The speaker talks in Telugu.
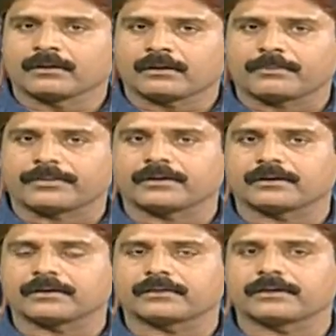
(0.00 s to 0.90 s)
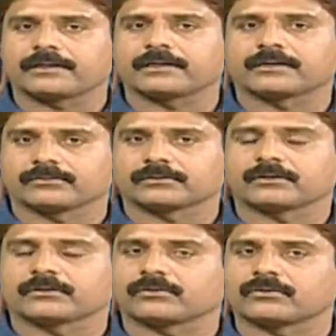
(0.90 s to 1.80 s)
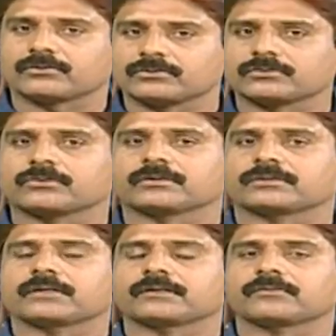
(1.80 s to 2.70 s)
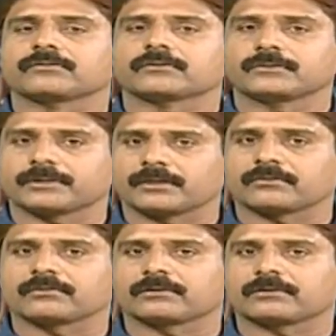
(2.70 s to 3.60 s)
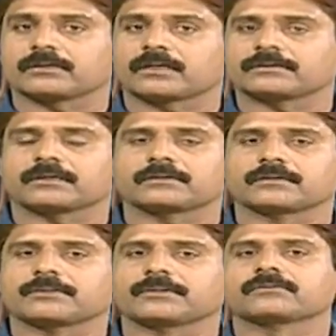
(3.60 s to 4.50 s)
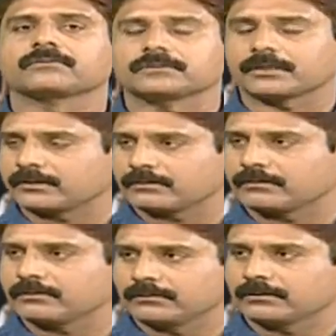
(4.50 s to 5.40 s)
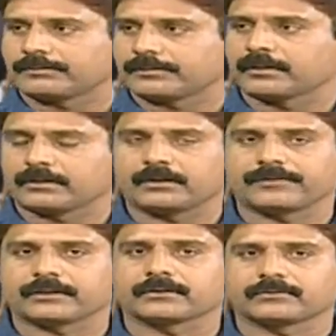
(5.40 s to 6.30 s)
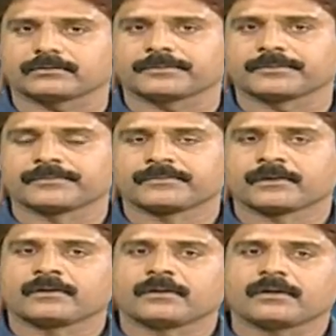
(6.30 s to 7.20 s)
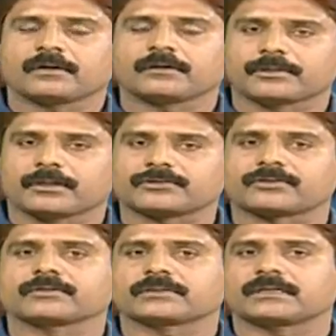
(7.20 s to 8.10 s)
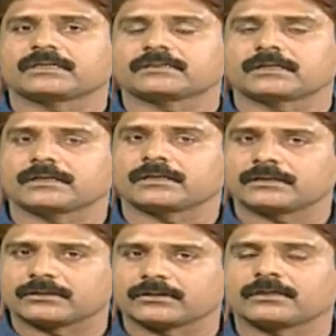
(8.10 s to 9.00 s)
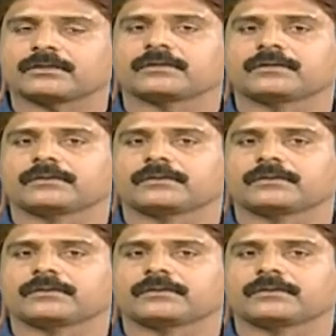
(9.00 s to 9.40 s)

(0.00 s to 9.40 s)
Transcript: ఆ పెయిన్ అనేది రేడియేట్ అవుతుంది అంటే ఒక రోజు ఒక జాయింట్లో ఉంటుంది మళ్ళీ కొన్ని రోజుల తర్వాత ఆ జాయింట్లో తగ్గిపోయి ఇంకో జాయింట్లో ఎఫెక్ట్ అవుతుంది అది ఇప్పుడు ఆస్టియోఆర్థరైటిస్ కానీ లేదంటే ఈ